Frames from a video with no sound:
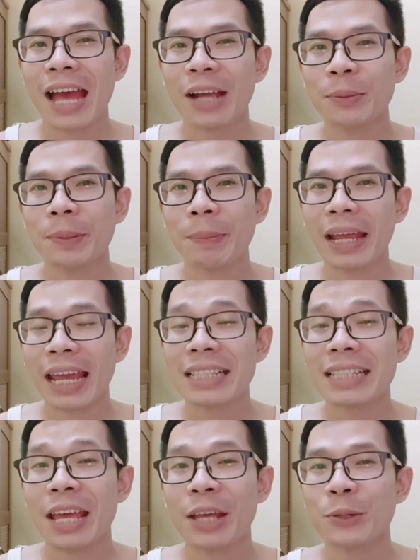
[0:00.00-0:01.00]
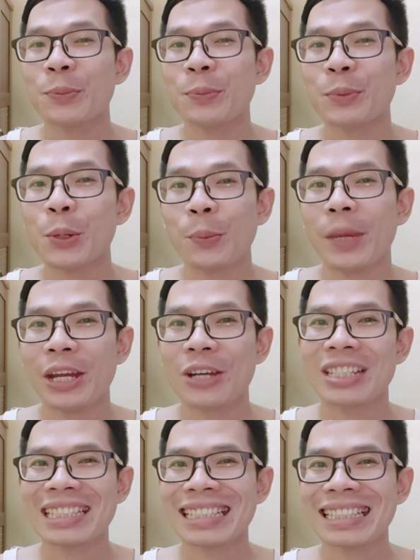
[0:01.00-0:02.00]
Biasanya aku memakai serum
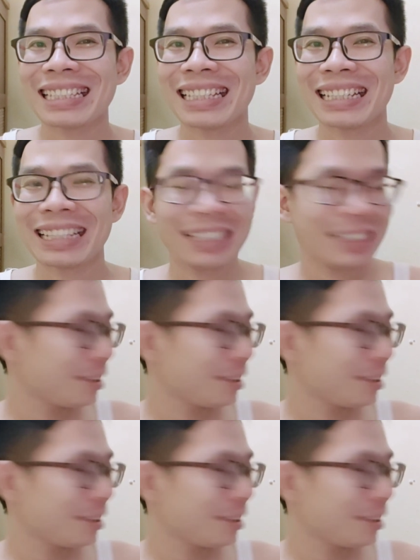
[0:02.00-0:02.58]
luminous.